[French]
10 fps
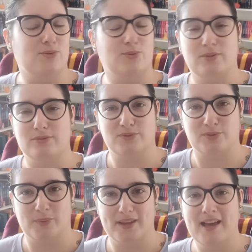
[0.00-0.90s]
du coup, ils vont
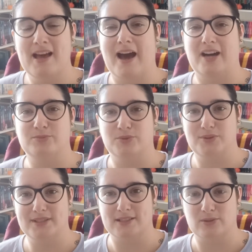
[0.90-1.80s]
tomber amoureux
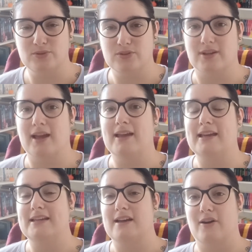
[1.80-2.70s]
l'un de l'autre.
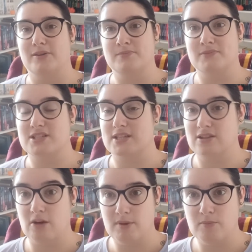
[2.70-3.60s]
J'ai
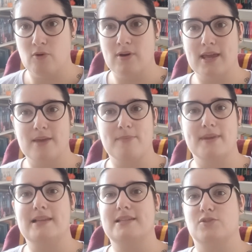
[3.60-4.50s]
énormément
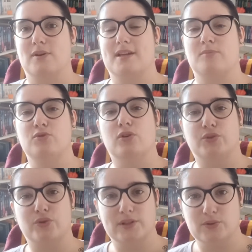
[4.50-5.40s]
aimé l'histoire d'amour
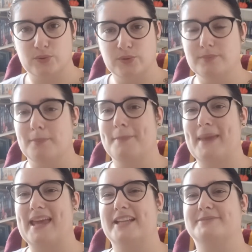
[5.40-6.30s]
entre les deux,
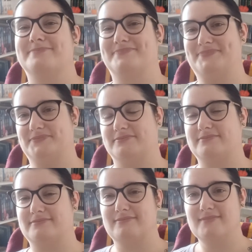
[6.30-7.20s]
mais
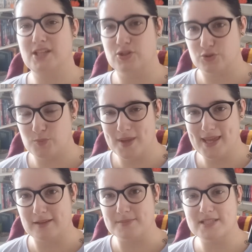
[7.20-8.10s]
je
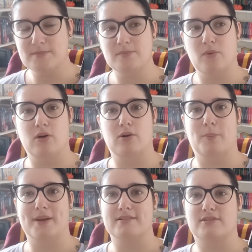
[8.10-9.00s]
mets un petit
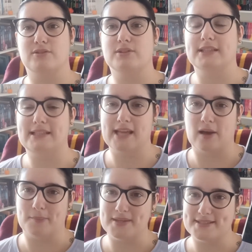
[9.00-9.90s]
bémol parce qu'il y a
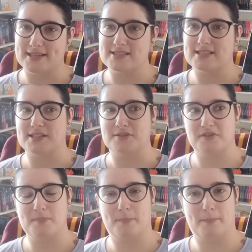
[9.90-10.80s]
un message qui est
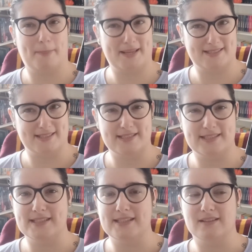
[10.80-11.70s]
fait passer
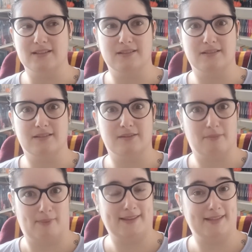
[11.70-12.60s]
qui
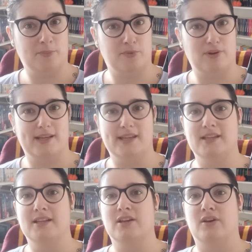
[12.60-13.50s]
m'a interpellée.
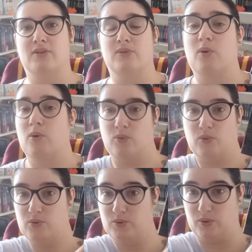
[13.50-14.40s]
Euh, en
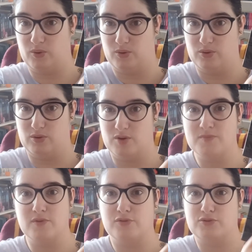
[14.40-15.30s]
gros, euh,
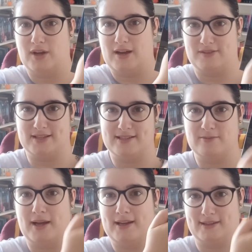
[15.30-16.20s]
le photographe, là c'est
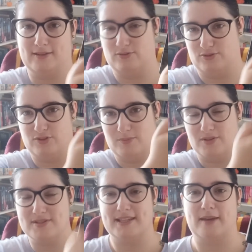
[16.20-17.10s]
le et le jeune homme,
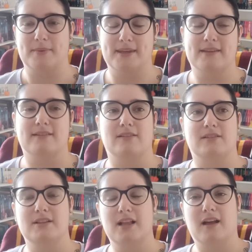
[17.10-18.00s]
l'handicapé,
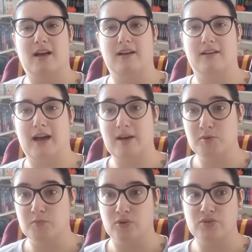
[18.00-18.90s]
euh, un
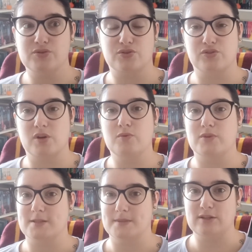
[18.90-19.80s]
moment, ce jeune homme lui
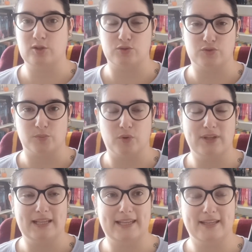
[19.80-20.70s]
explique justement,
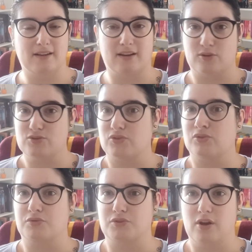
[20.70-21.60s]
il est, à cause de
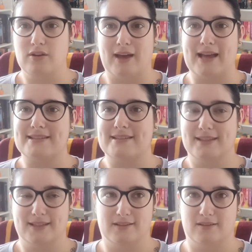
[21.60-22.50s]
son fauteuil,
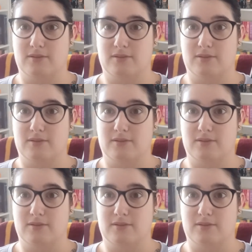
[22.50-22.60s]
assez